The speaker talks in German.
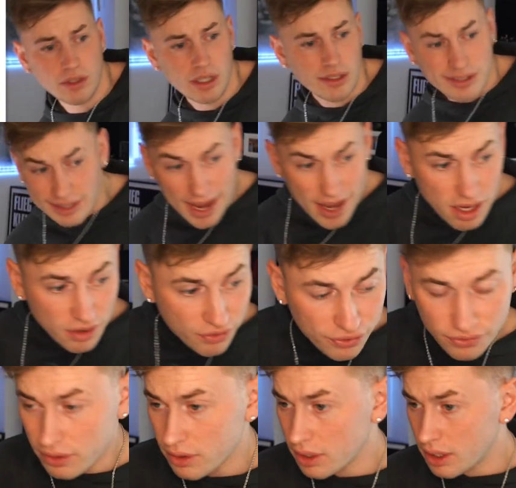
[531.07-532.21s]
Safe!
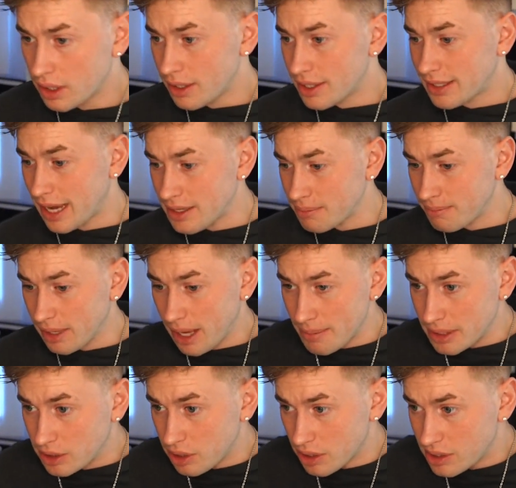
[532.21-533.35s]
Das kann, kann man
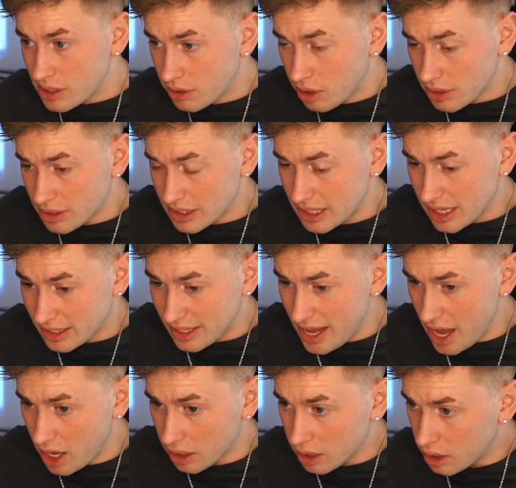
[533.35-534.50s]
sich doch sonst nicht
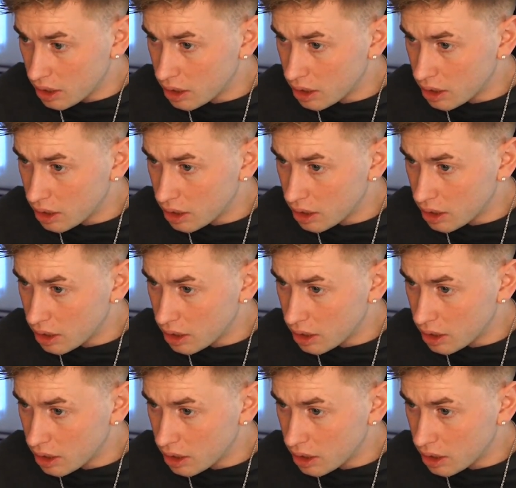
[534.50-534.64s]
erklären.